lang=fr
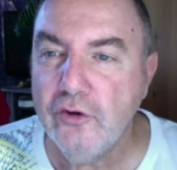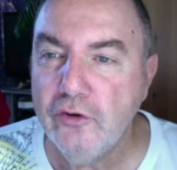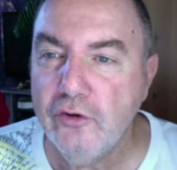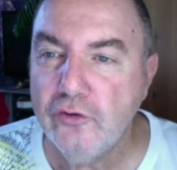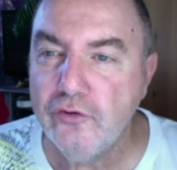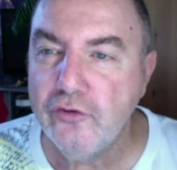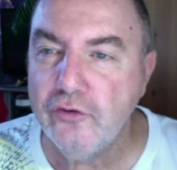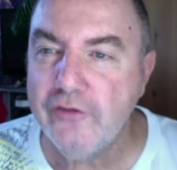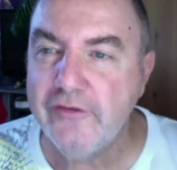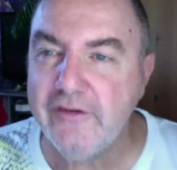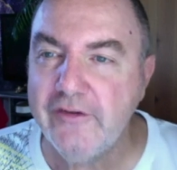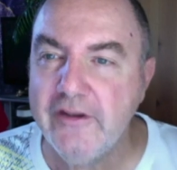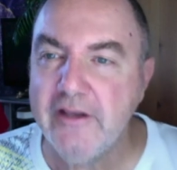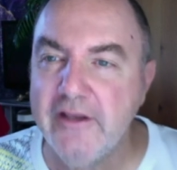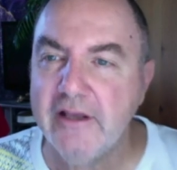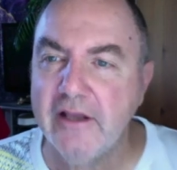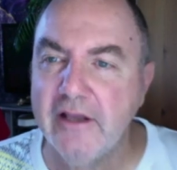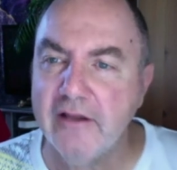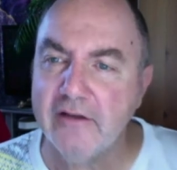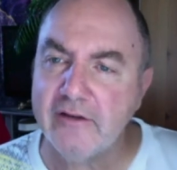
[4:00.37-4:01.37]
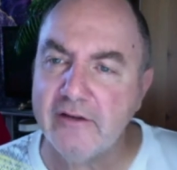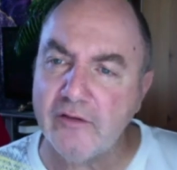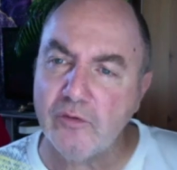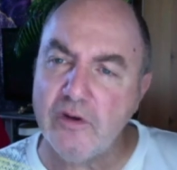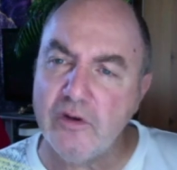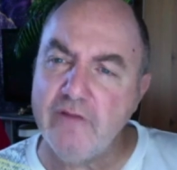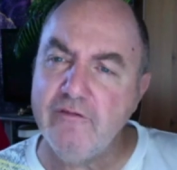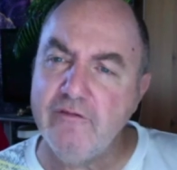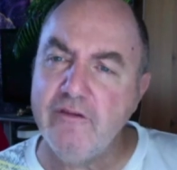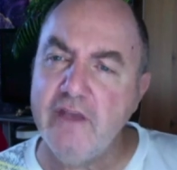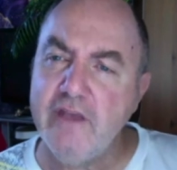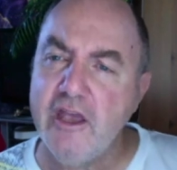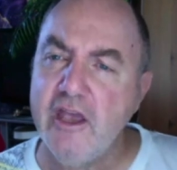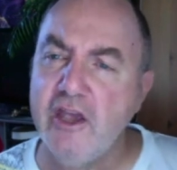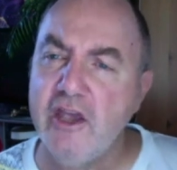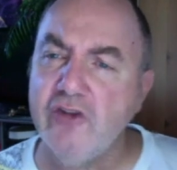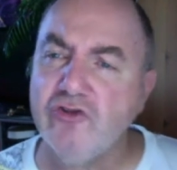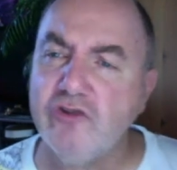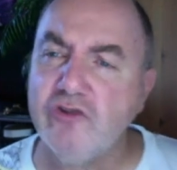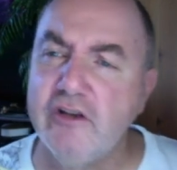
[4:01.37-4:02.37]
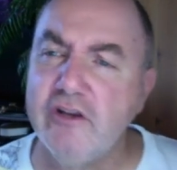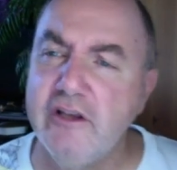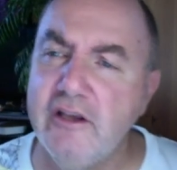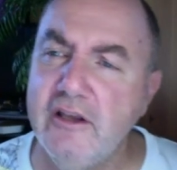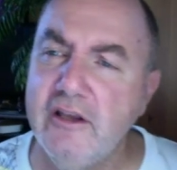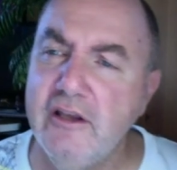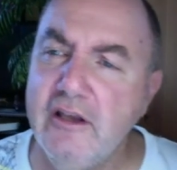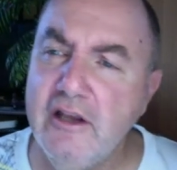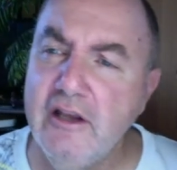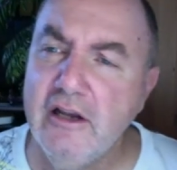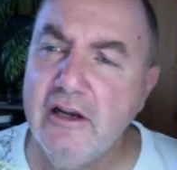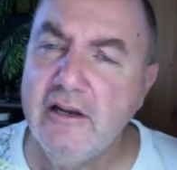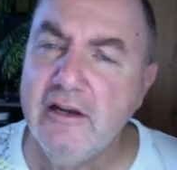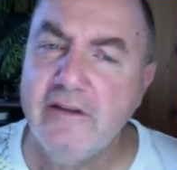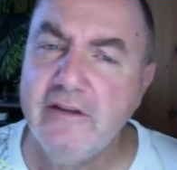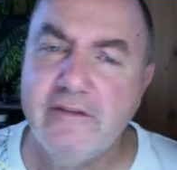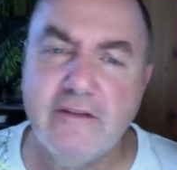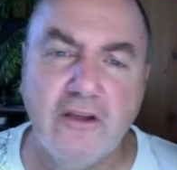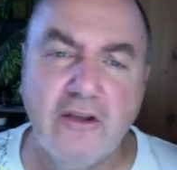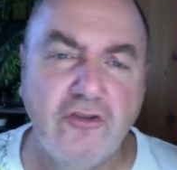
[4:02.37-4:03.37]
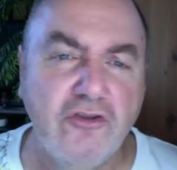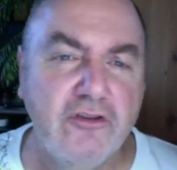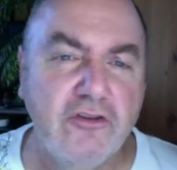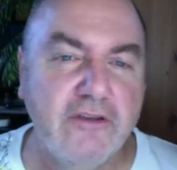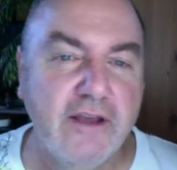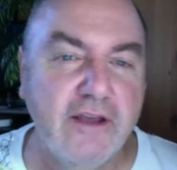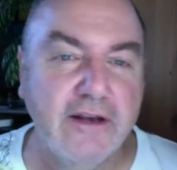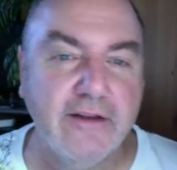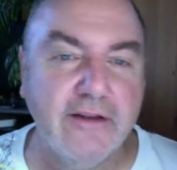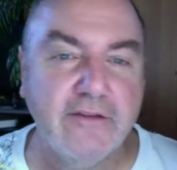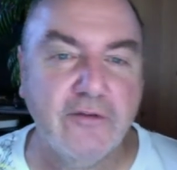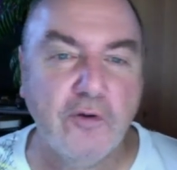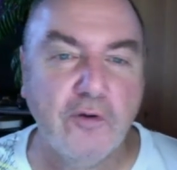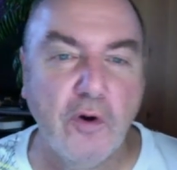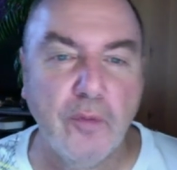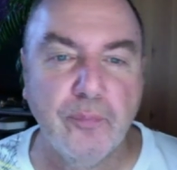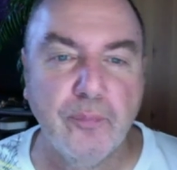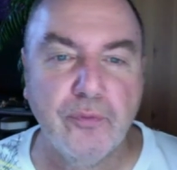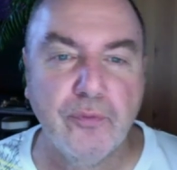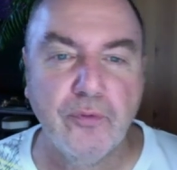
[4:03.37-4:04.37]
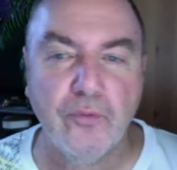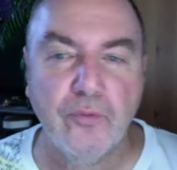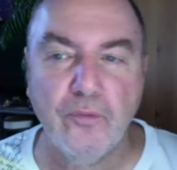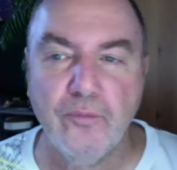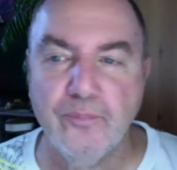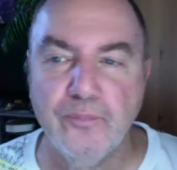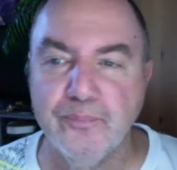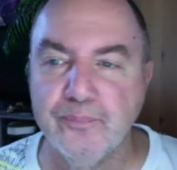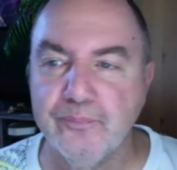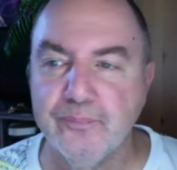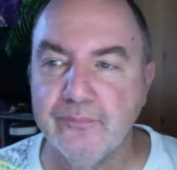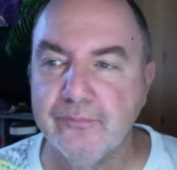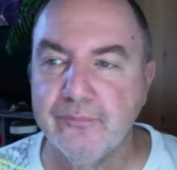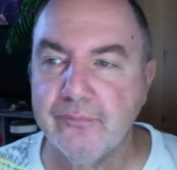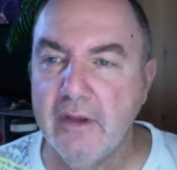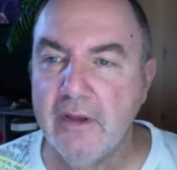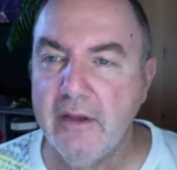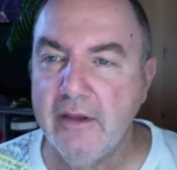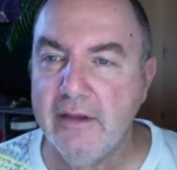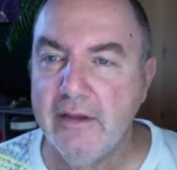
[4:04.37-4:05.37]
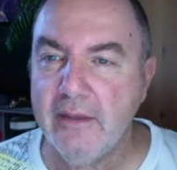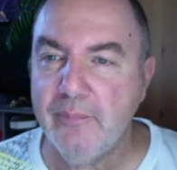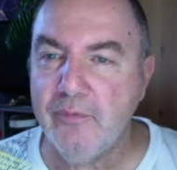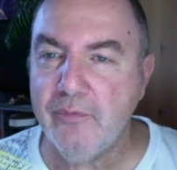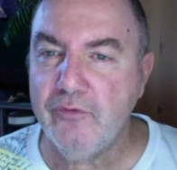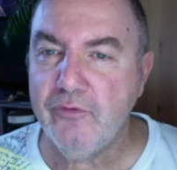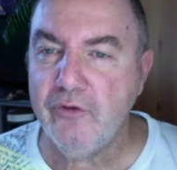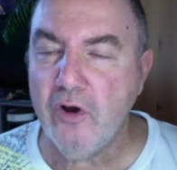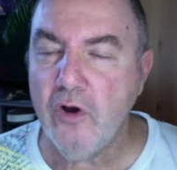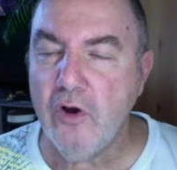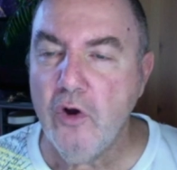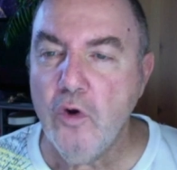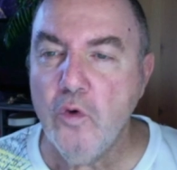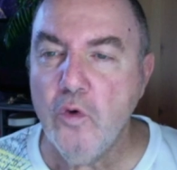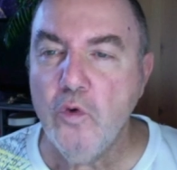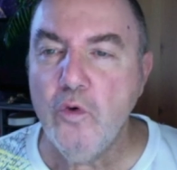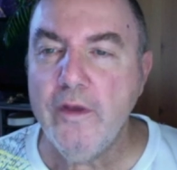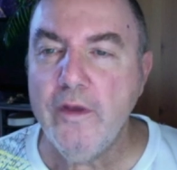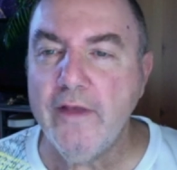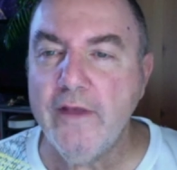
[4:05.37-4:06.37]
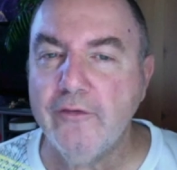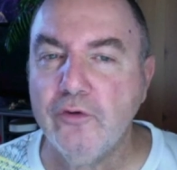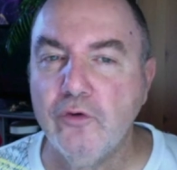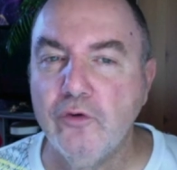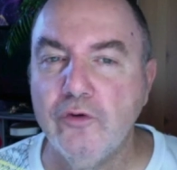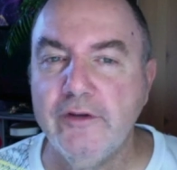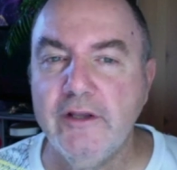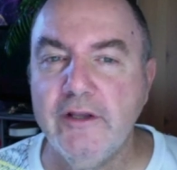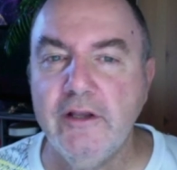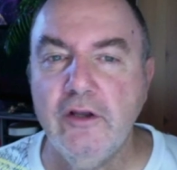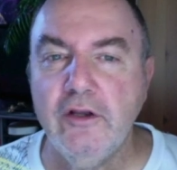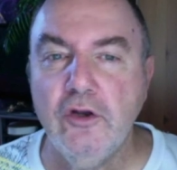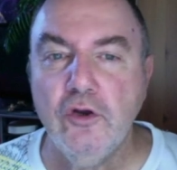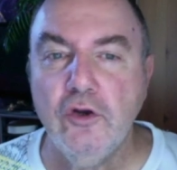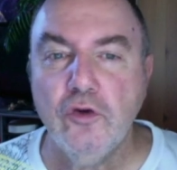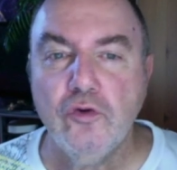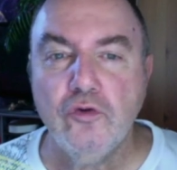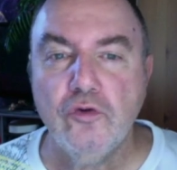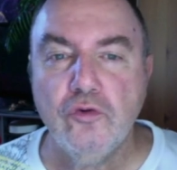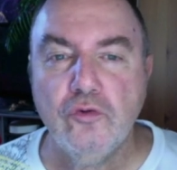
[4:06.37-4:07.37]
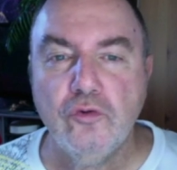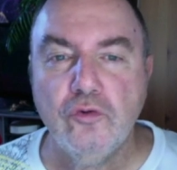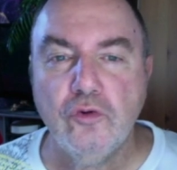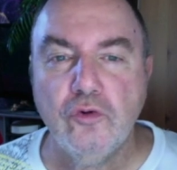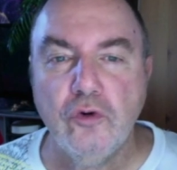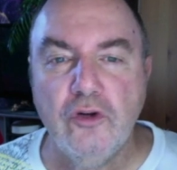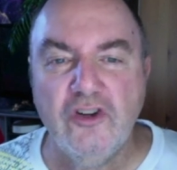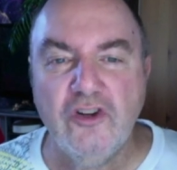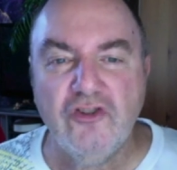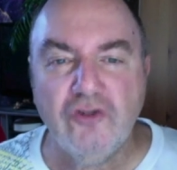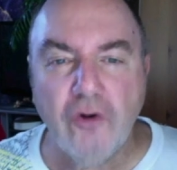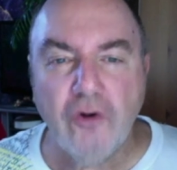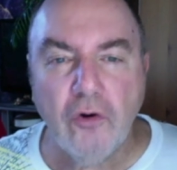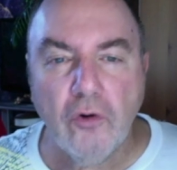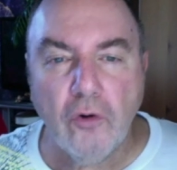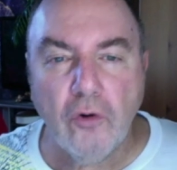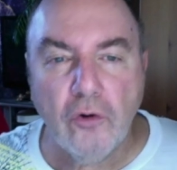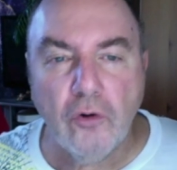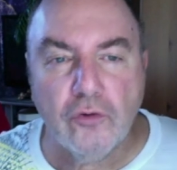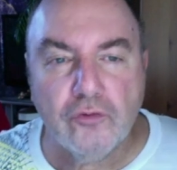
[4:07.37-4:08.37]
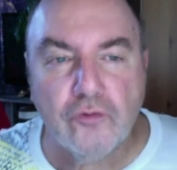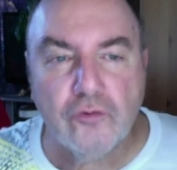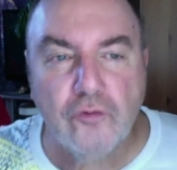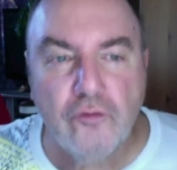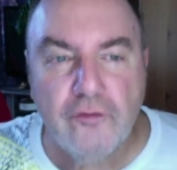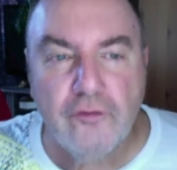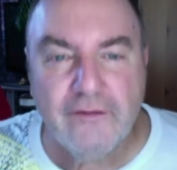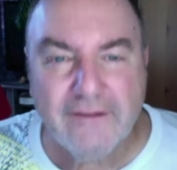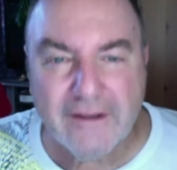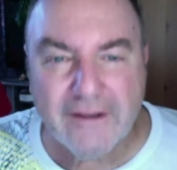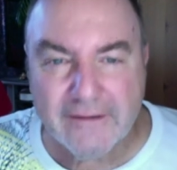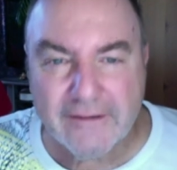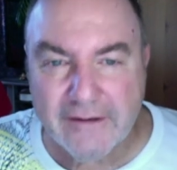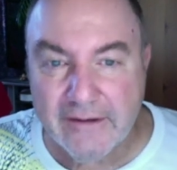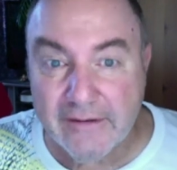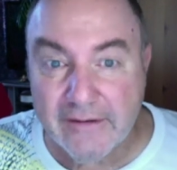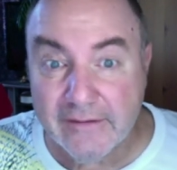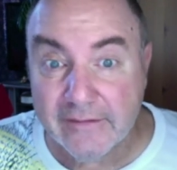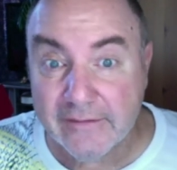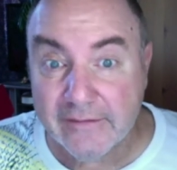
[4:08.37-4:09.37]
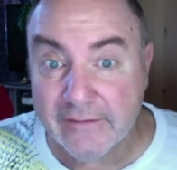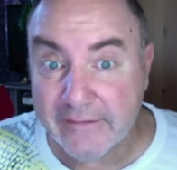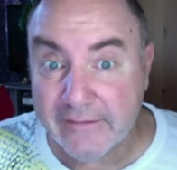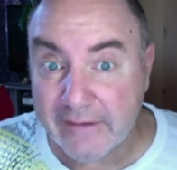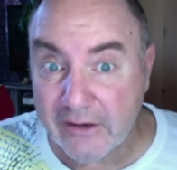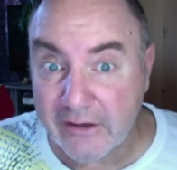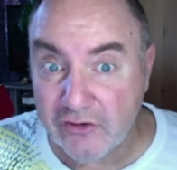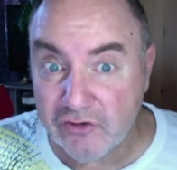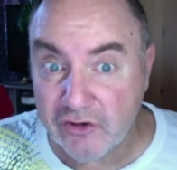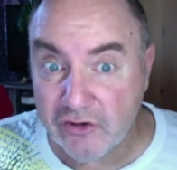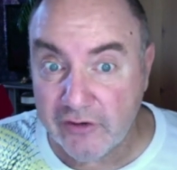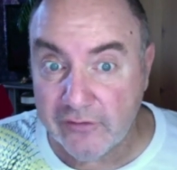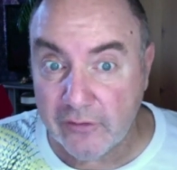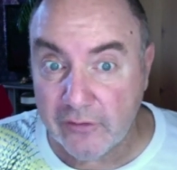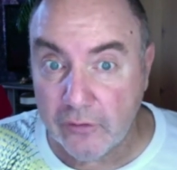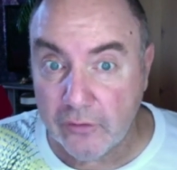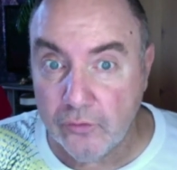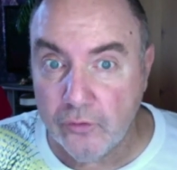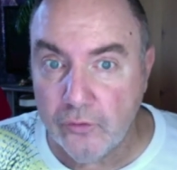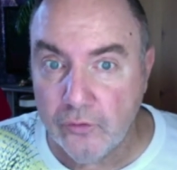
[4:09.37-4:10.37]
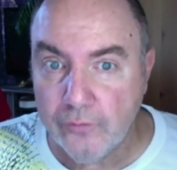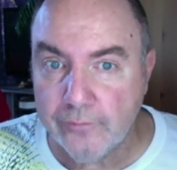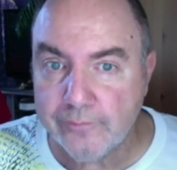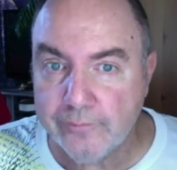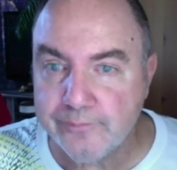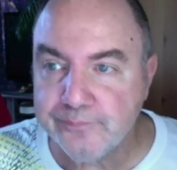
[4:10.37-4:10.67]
de signes, hein, que ce soit les vierges, les, les sagittaires, les scorpions, il y a plusieurs, où il y a ce côté que les gens retrouvent une certaine sagesse en eux,